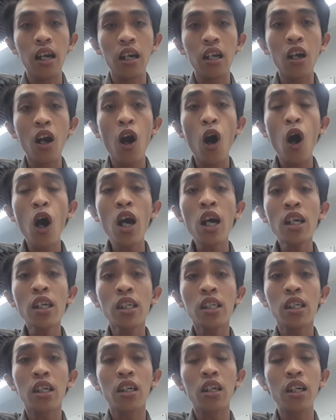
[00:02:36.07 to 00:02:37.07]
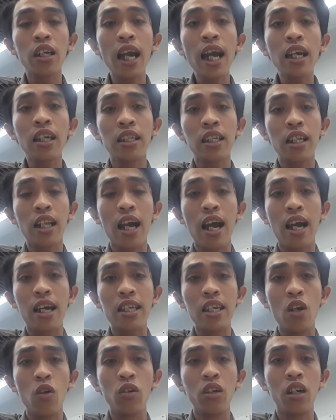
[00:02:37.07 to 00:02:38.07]
có rất là
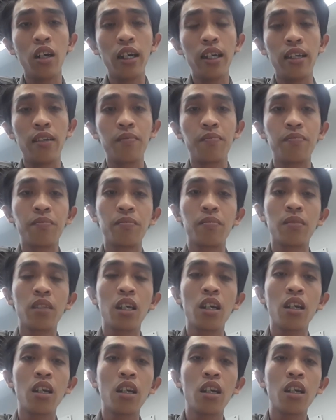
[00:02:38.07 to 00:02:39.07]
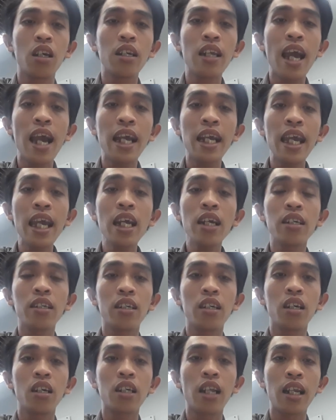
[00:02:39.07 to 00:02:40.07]
nhiều người đang ghét
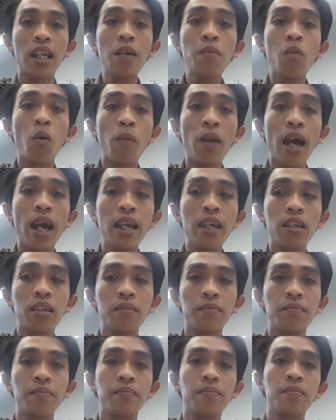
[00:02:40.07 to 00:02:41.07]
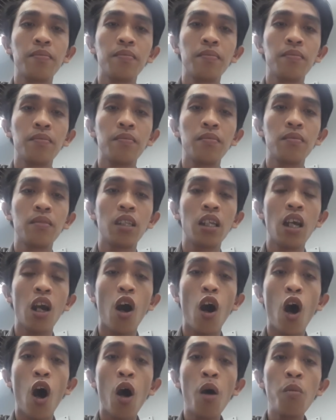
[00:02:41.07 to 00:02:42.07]
tỉnh thất bồng lai
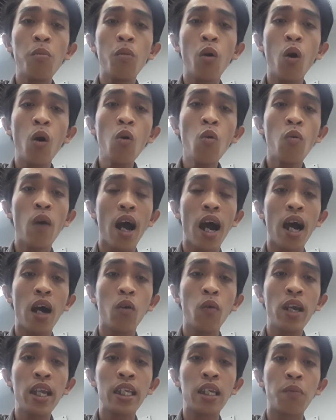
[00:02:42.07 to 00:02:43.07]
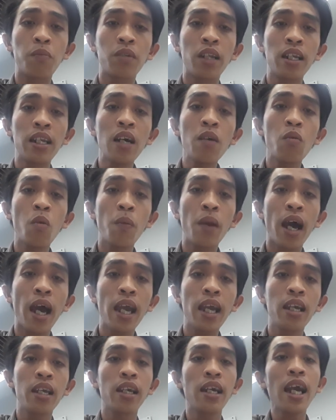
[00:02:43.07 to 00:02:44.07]
họ muốn và quy chụp tỉnh thất bồng
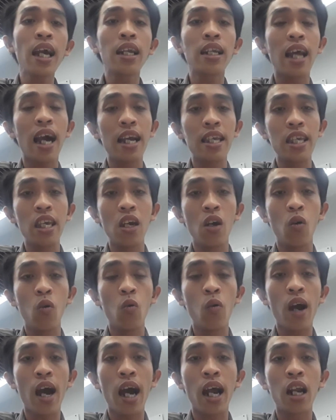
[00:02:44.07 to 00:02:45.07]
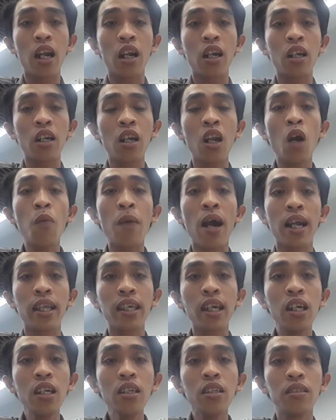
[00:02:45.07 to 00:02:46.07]
lai rất là nhiều và nó bằng
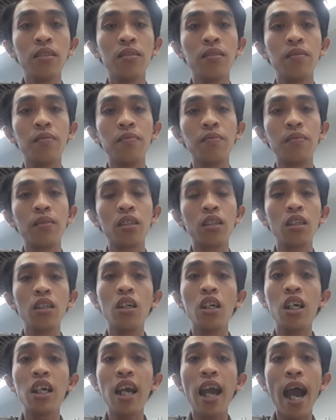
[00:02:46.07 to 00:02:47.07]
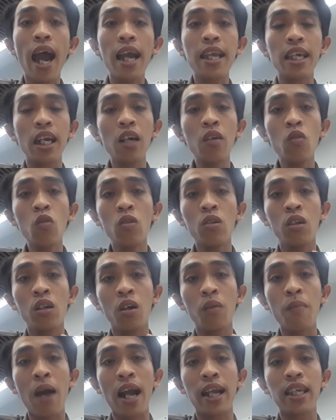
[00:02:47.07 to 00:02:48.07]
chứng đưa ra những
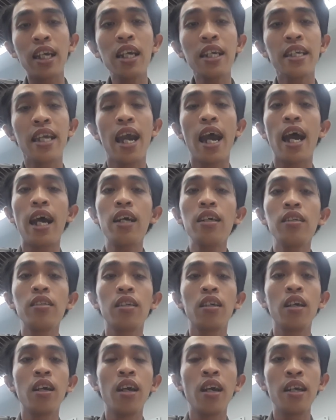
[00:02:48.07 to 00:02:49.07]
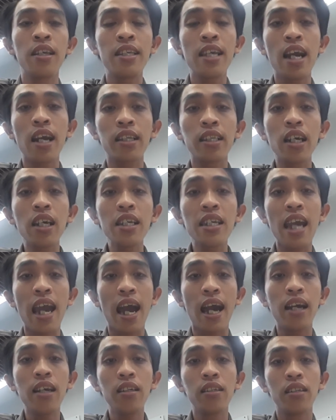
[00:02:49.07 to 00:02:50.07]
bằng chứng giả nhân chứng
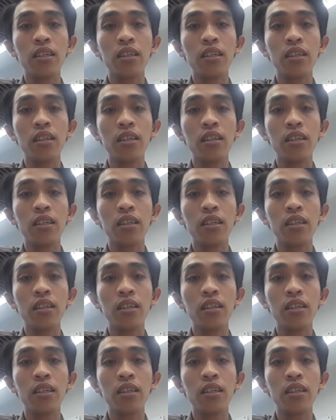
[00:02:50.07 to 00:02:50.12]
giả